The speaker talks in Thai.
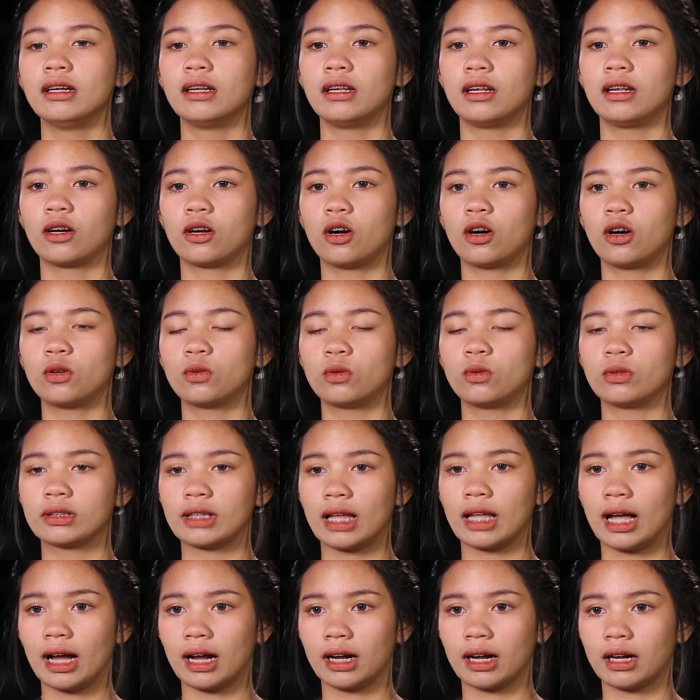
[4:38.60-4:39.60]
แล้วก็คุณ
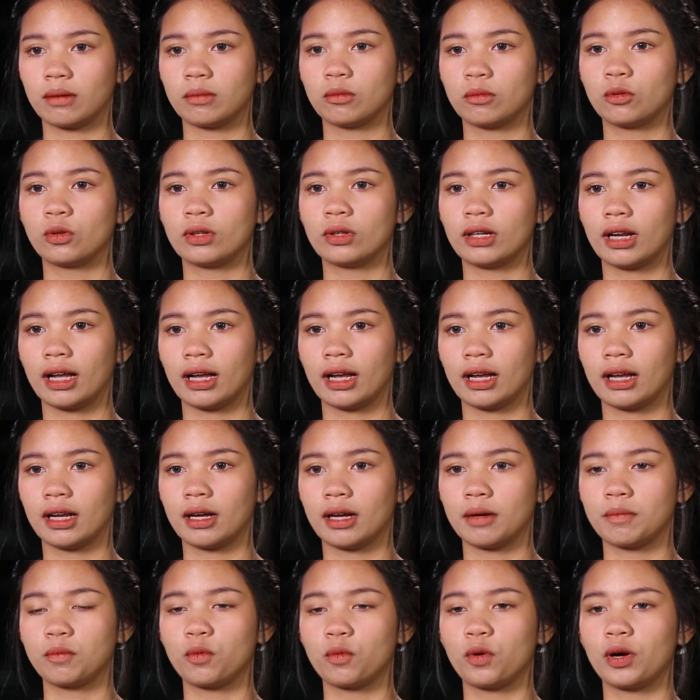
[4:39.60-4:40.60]
ตากับคุณน้า
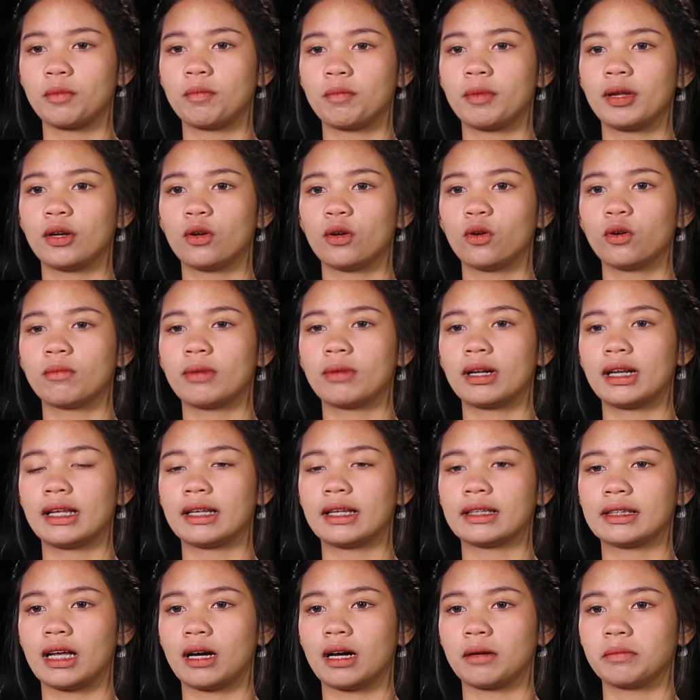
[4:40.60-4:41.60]
ป่วยเป็นโรคมะเร็
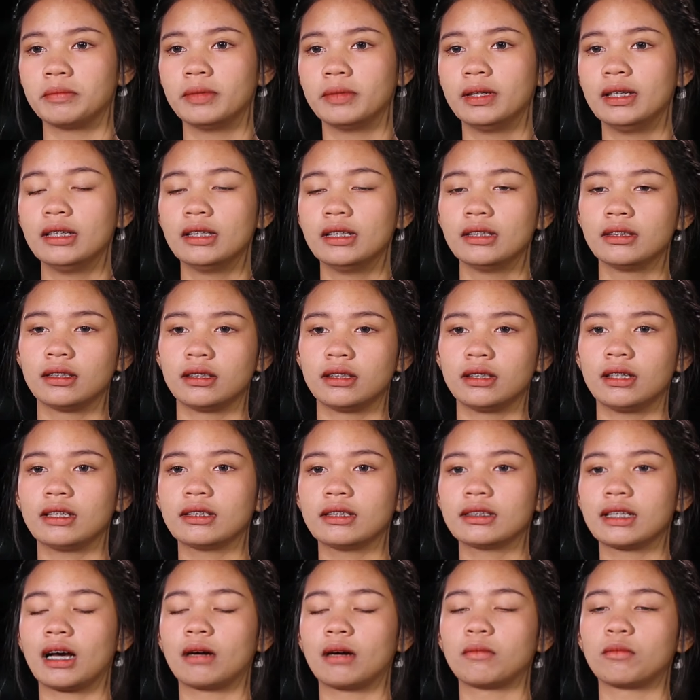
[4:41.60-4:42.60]
งตับซึ่งทั้
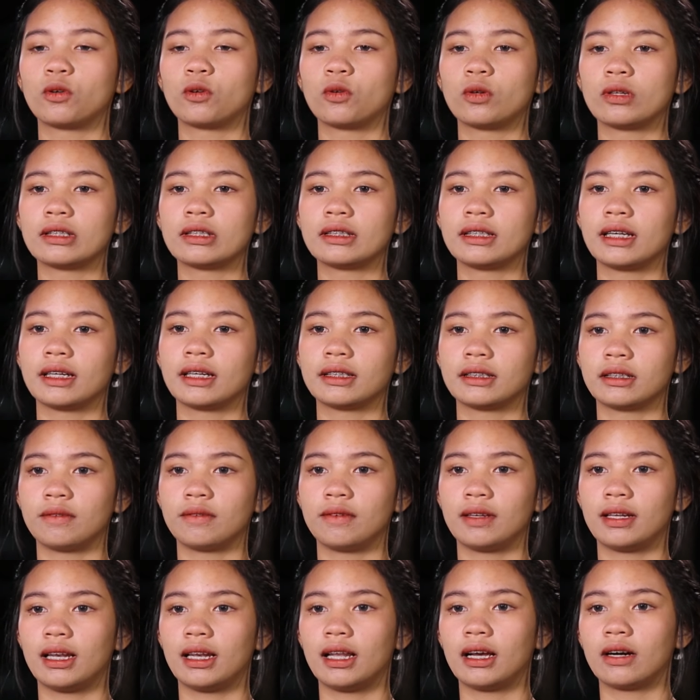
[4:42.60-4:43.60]
งสามคนเสียชี
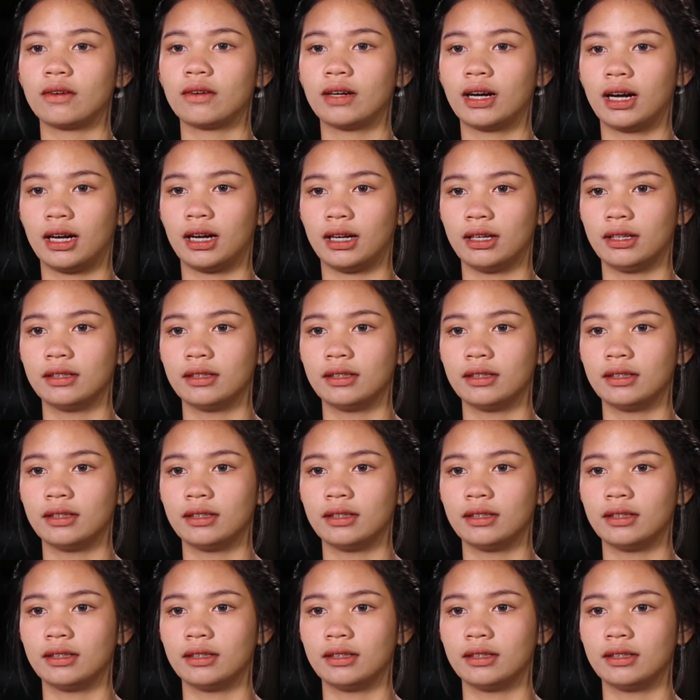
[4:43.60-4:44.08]
วิตแล้วค่ะ